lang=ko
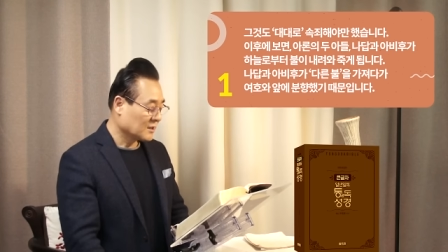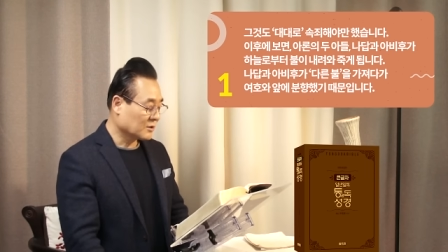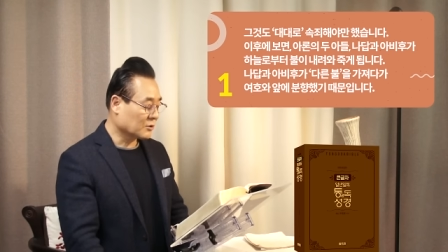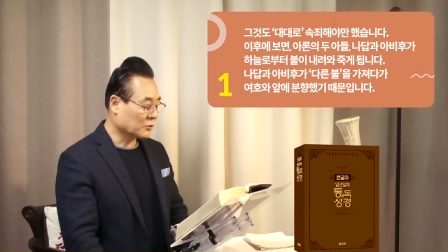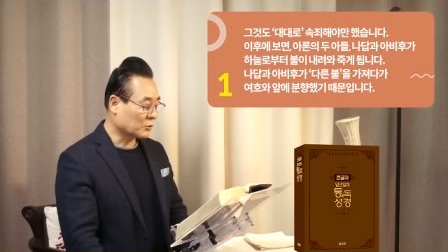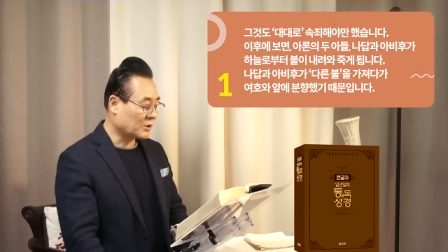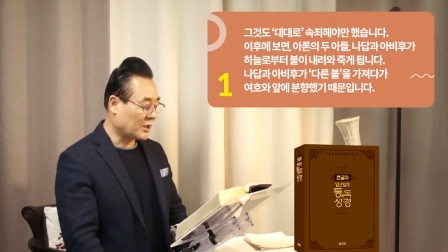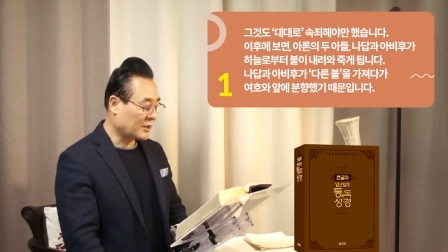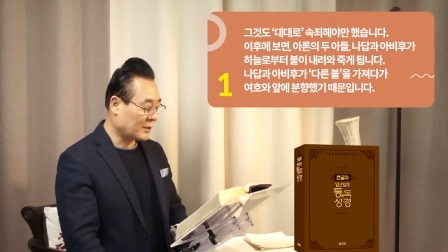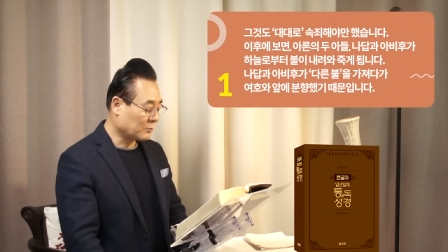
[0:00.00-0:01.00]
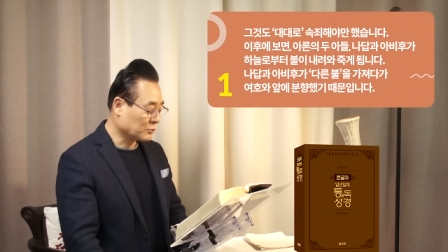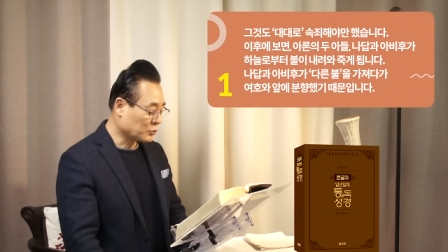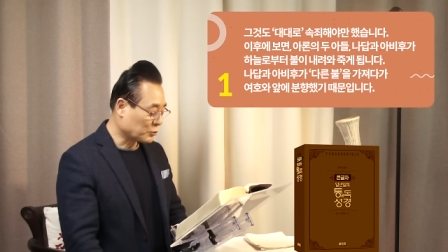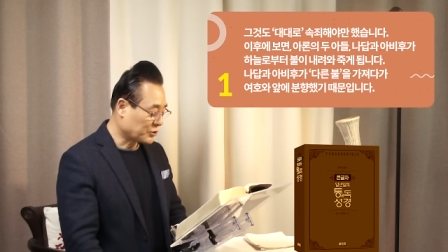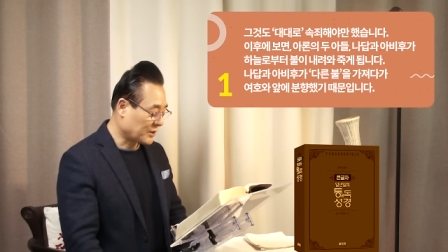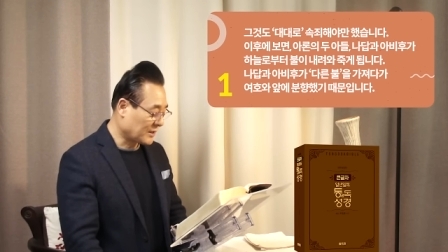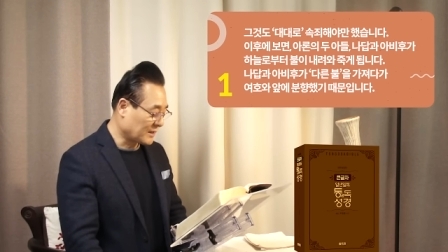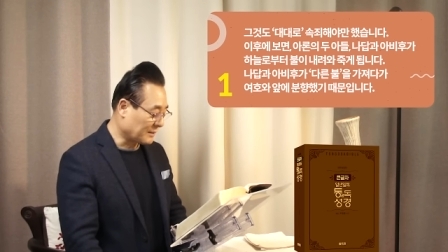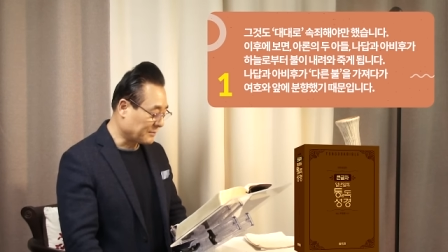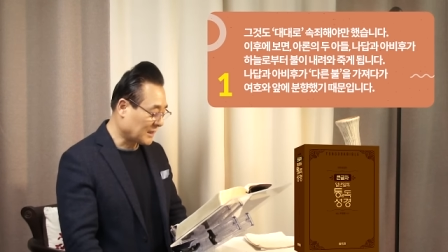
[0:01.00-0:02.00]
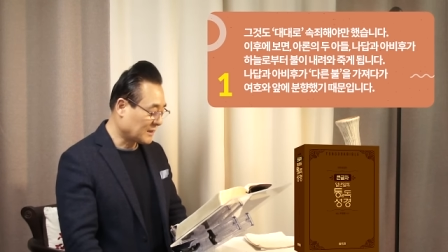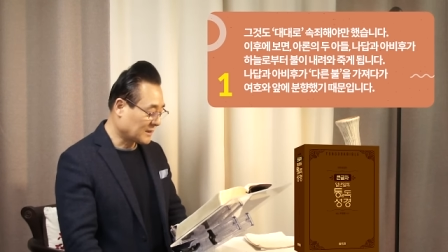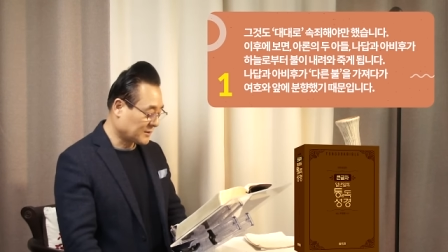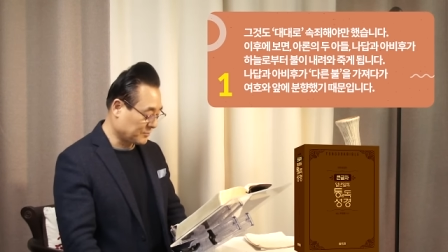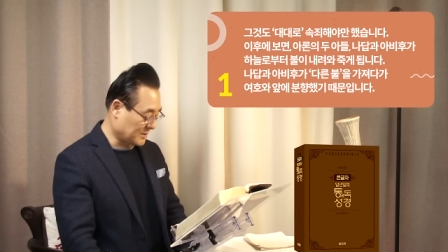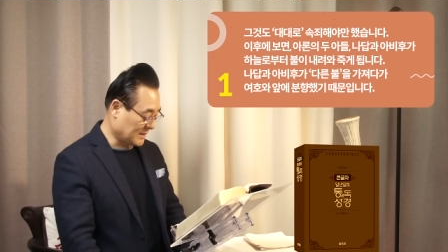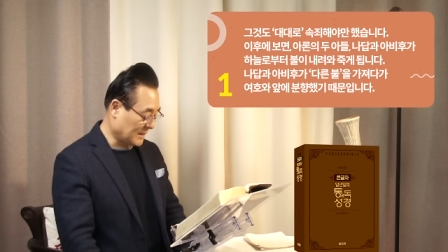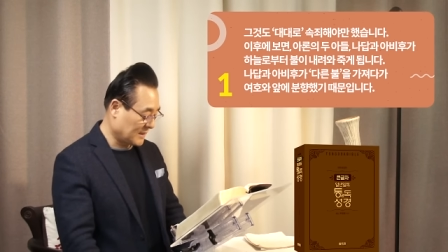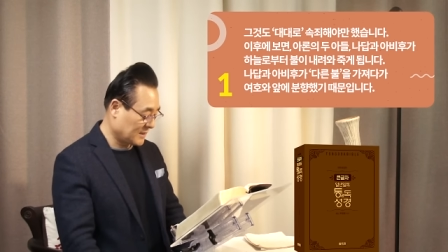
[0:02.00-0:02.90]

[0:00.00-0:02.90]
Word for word: 그것도 대대로 속죄해야만 했습니다.